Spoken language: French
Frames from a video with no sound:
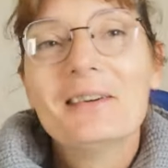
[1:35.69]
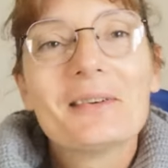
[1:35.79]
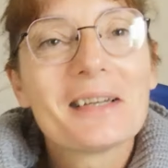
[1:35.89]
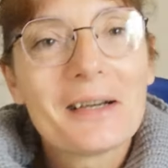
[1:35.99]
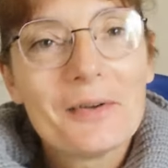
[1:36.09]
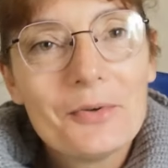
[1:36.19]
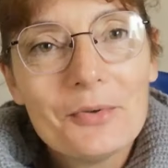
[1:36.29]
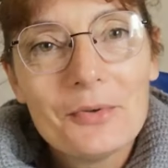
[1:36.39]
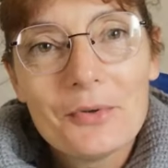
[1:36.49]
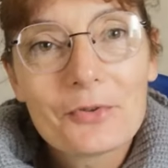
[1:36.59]
voilà,
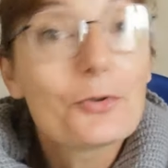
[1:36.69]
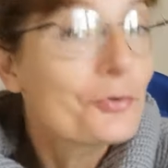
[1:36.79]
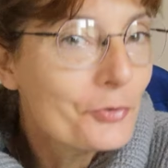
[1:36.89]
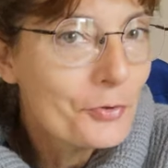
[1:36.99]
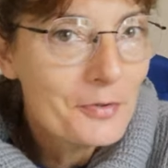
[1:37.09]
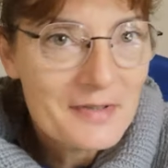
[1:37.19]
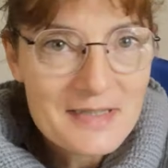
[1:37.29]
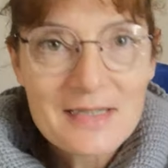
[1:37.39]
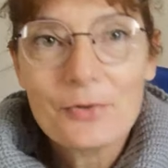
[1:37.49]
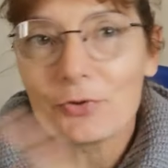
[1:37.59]
le toto,
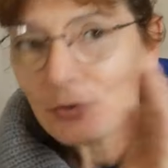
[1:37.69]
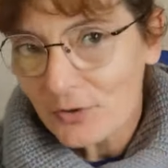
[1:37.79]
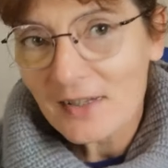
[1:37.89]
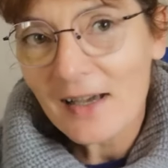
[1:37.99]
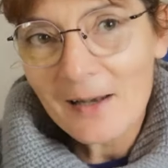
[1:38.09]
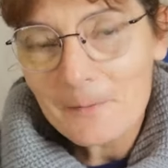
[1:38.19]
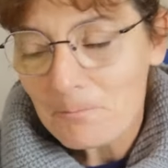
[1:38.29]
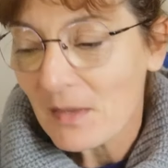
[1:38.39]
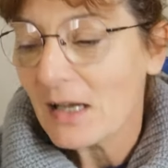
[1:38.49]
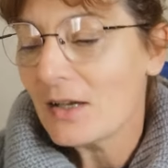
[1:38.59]
c'est le total
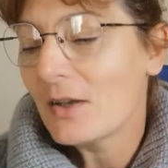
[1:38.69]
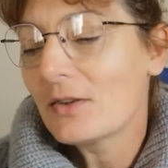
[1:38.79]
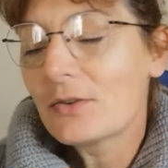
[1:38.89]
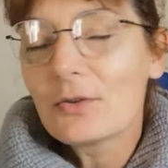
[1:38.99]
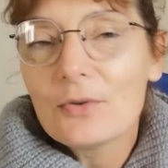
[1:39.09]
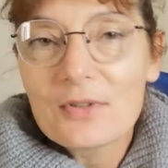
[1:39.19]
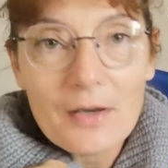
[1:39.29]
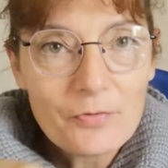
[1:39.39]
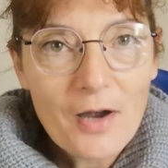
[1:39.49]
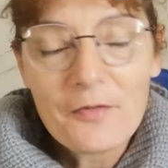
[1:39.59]

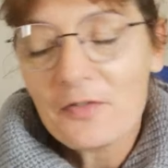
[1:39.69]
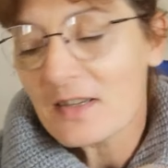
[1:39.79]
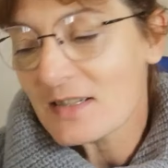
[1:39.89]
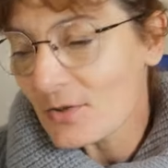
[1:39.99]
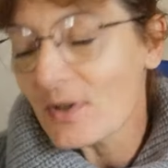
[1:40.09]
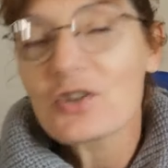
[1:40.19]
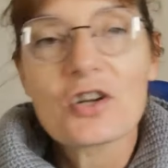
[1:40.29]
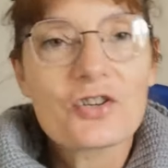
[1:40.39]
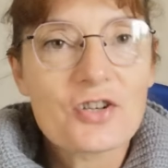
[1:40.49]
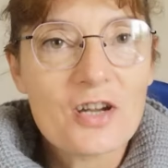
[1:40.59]
d'avoir fait 100
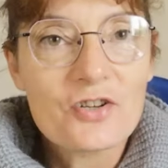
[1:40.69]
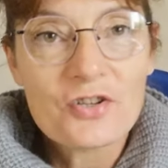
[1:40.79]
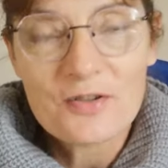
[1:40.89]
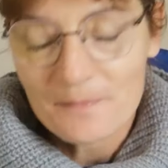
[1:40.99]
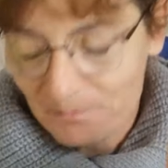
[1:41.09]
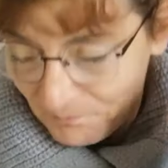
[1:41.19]
HHH,